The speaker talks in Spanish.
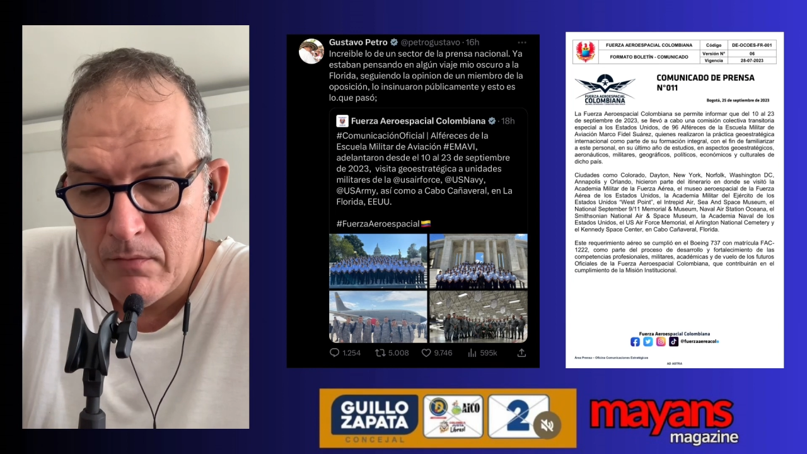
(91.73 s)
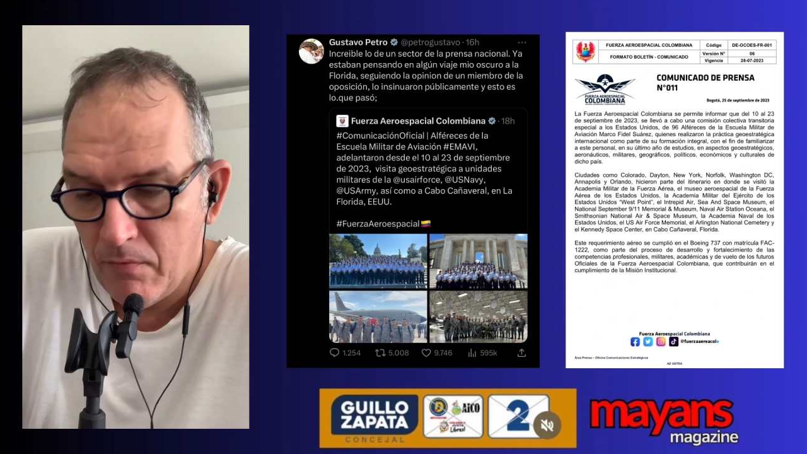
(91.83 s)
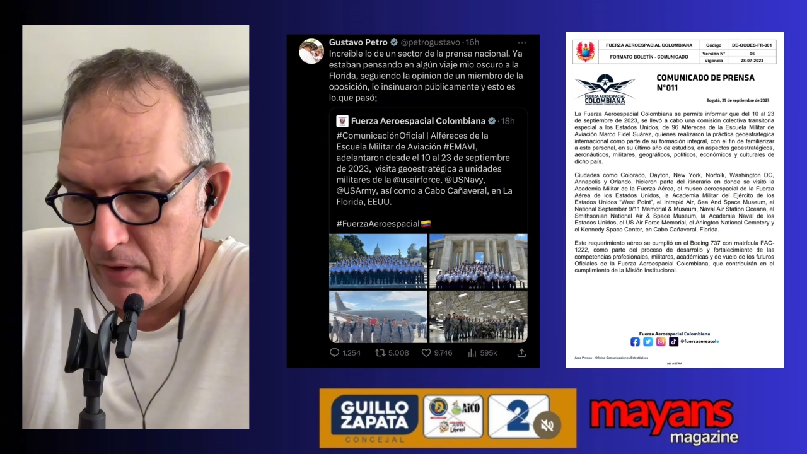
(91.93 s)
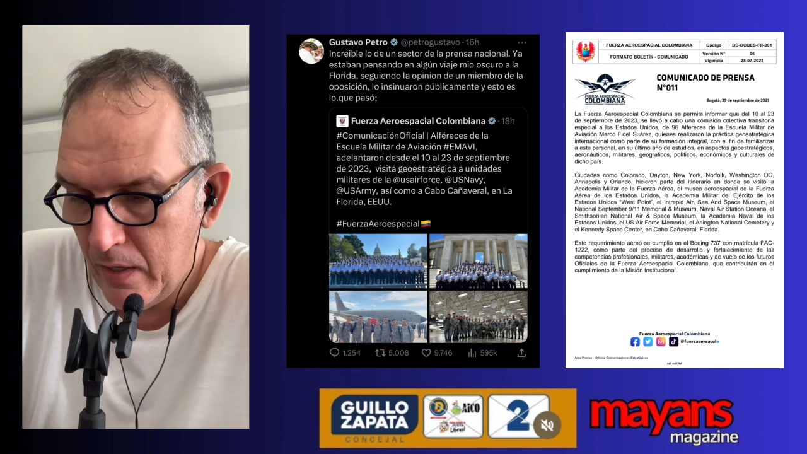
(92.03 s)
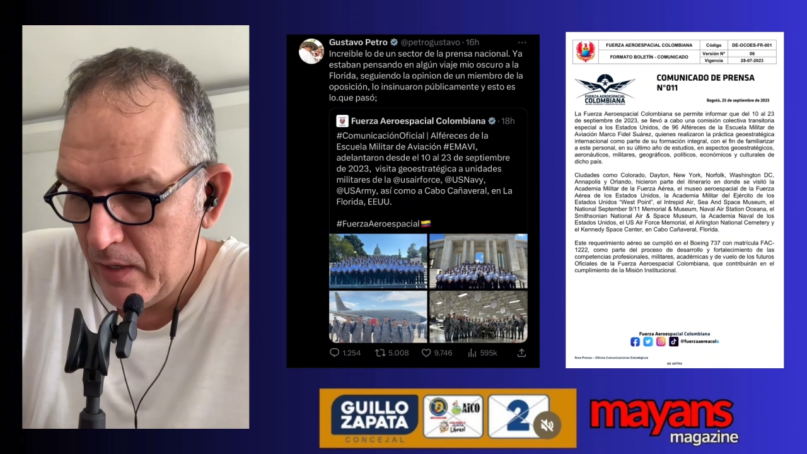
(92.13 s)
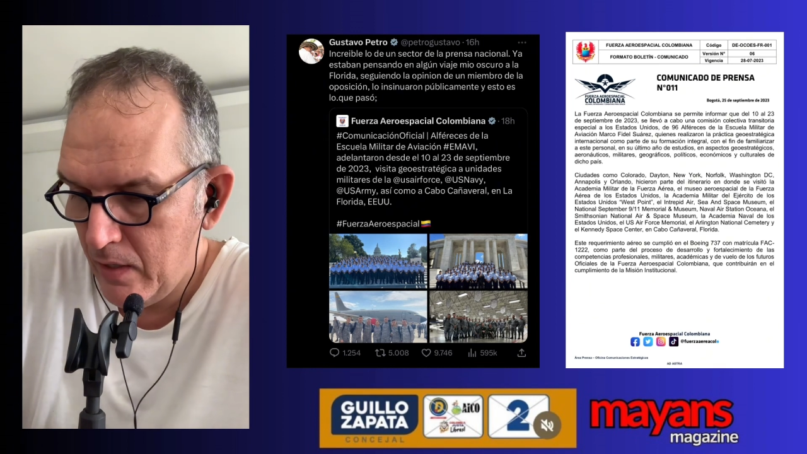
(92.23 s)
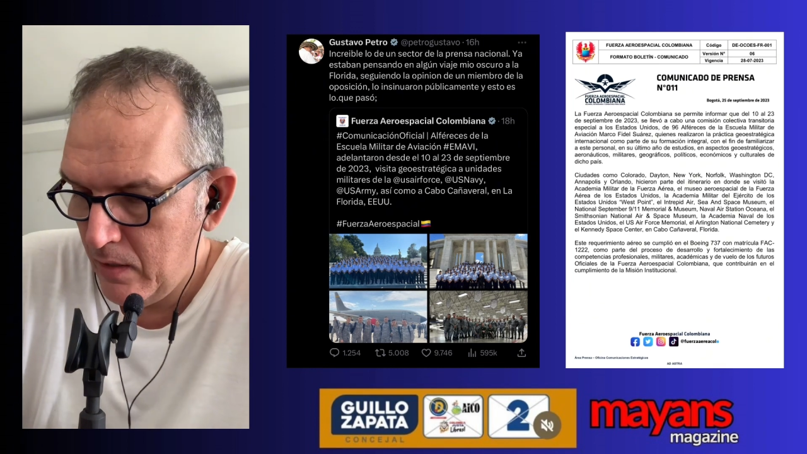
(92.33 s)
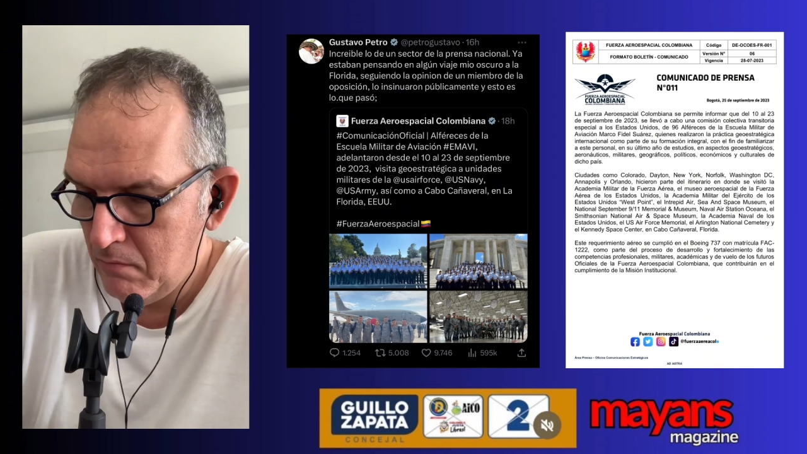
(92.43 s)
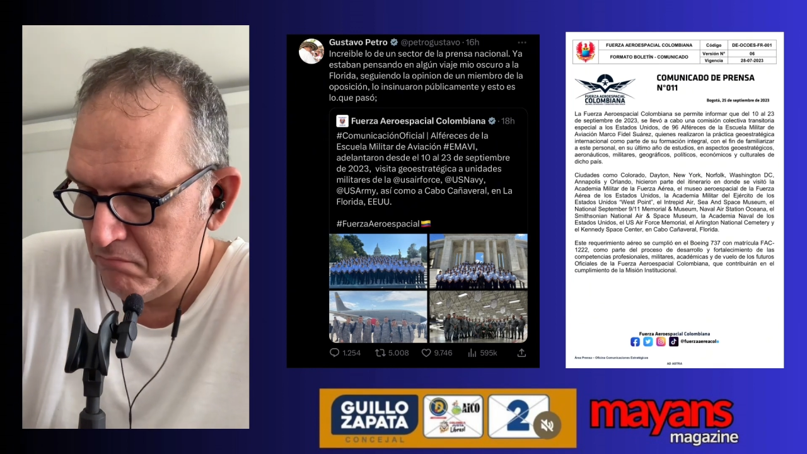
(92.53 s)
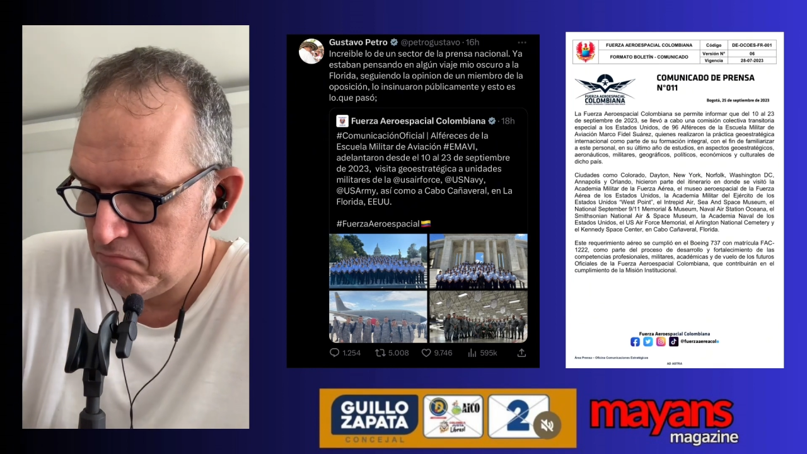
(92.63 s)

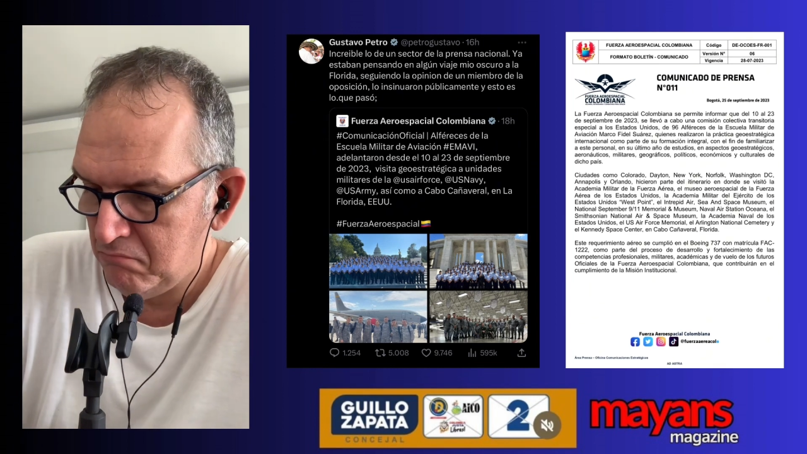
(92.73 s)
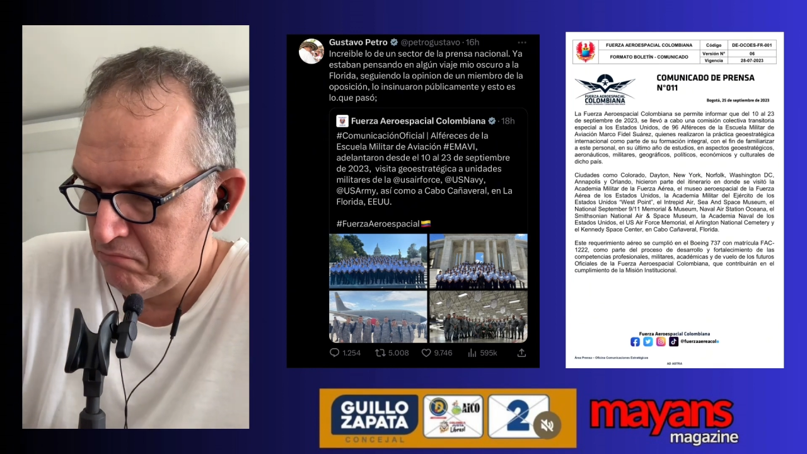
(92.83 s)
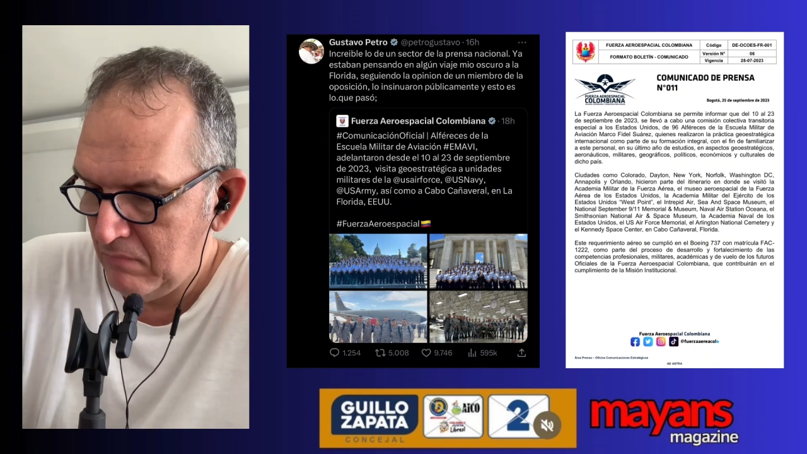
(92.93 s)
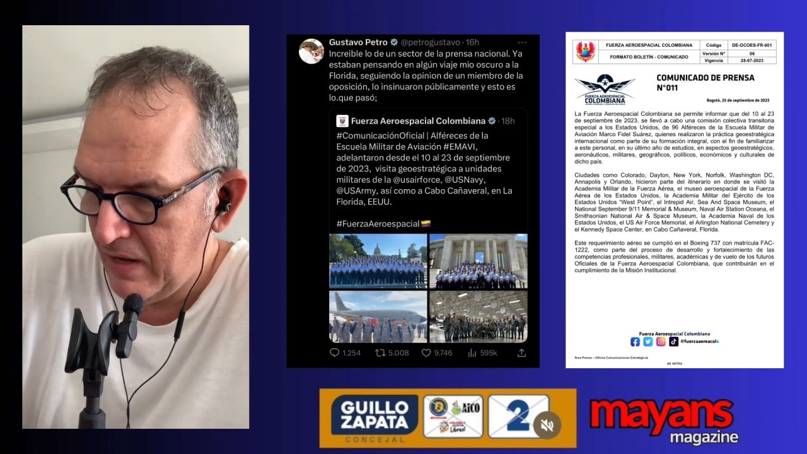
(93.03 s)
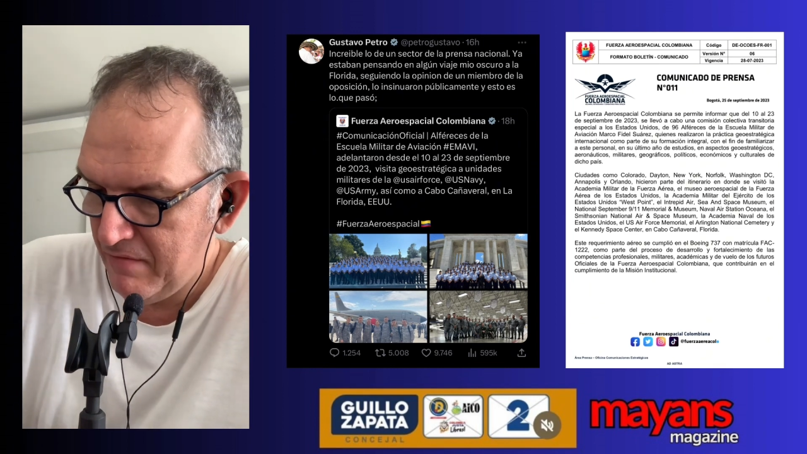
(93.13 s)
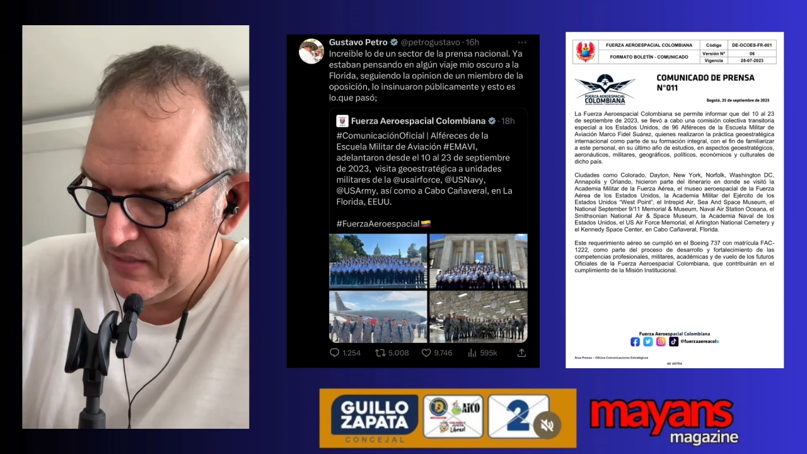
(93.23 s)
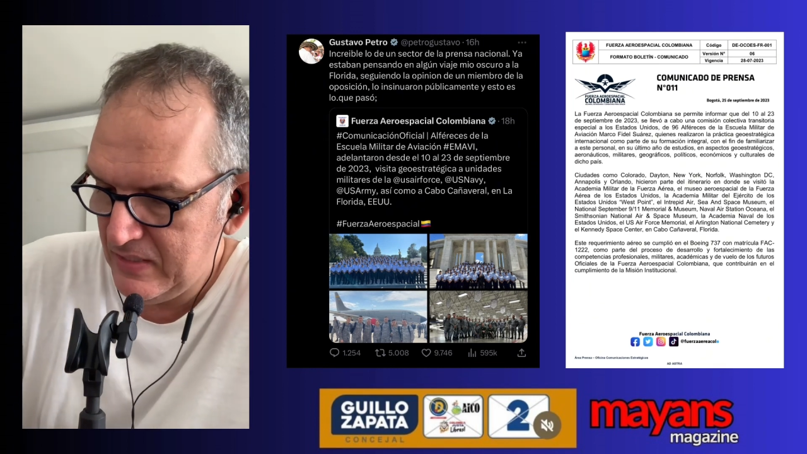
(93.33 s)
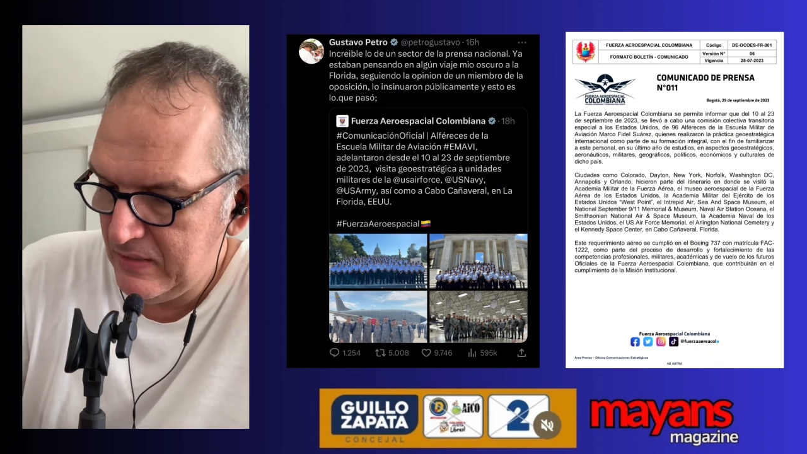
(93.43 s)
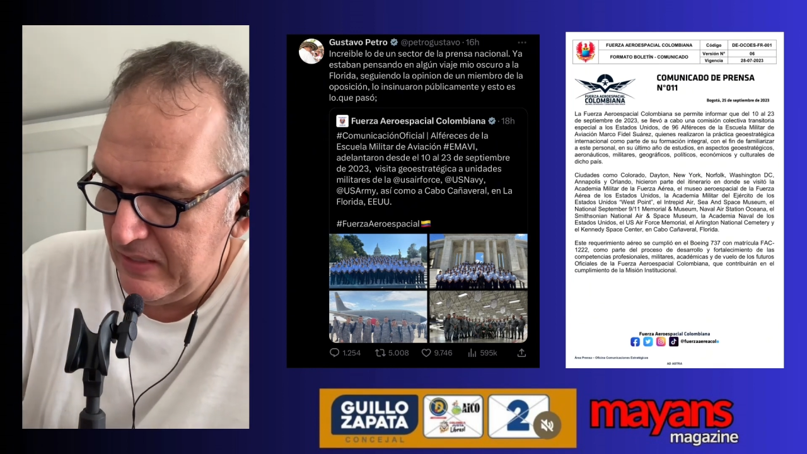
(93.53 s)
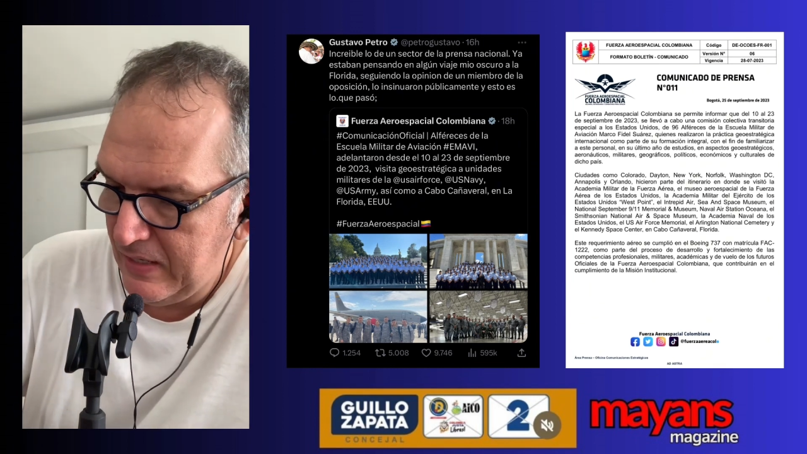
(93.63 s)
Fue una
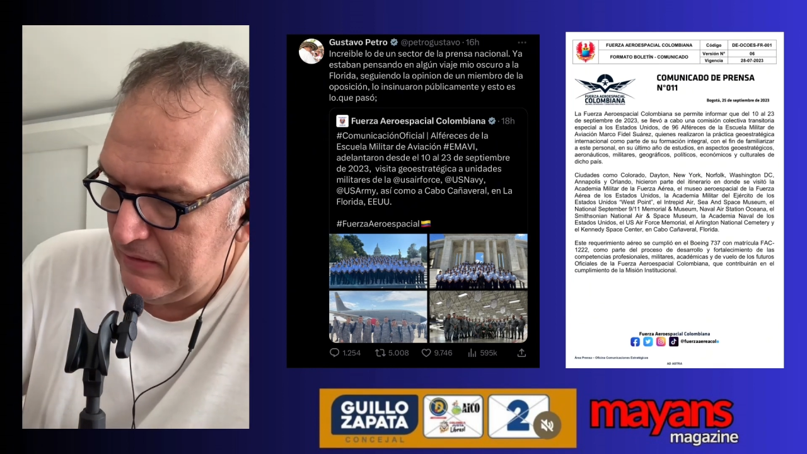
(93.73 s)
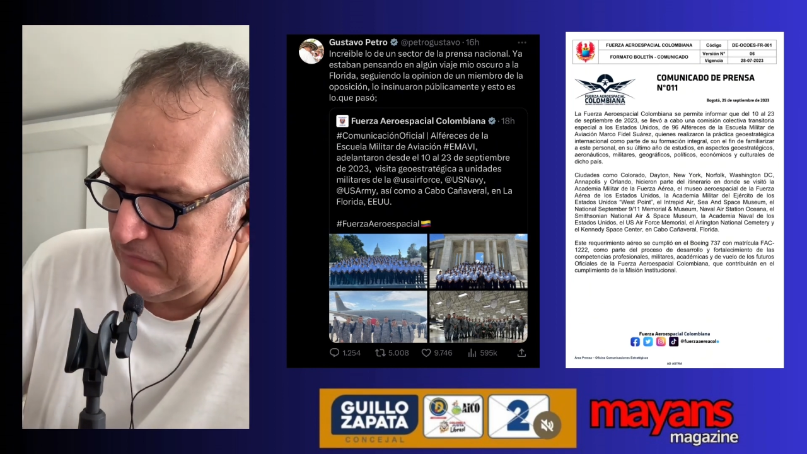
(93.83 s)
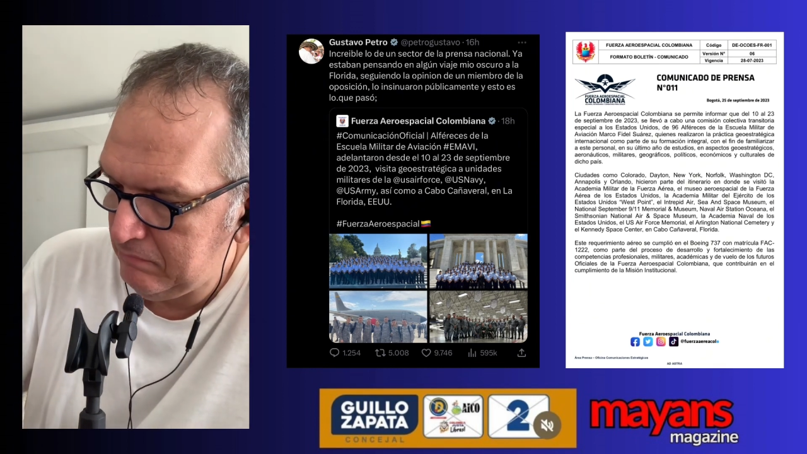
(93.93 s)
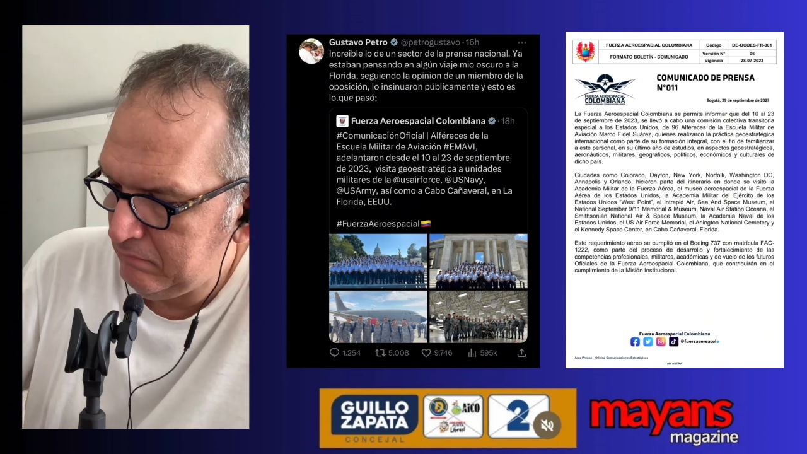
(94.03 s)
visita